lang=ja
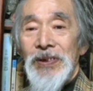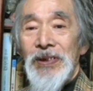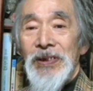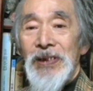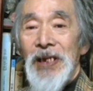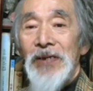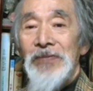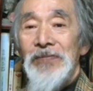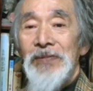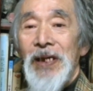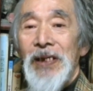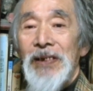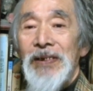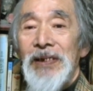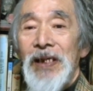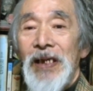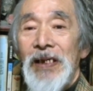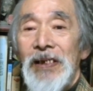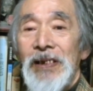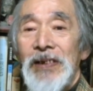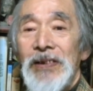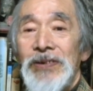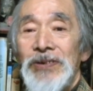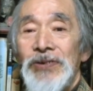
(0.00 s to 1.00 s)
亡くなっ
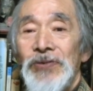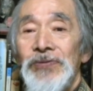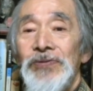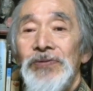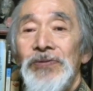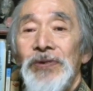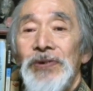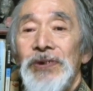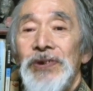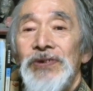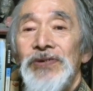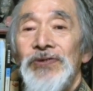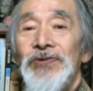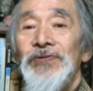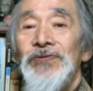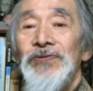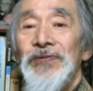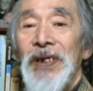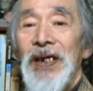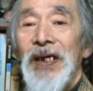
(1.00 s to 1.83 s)
た直後にすぐ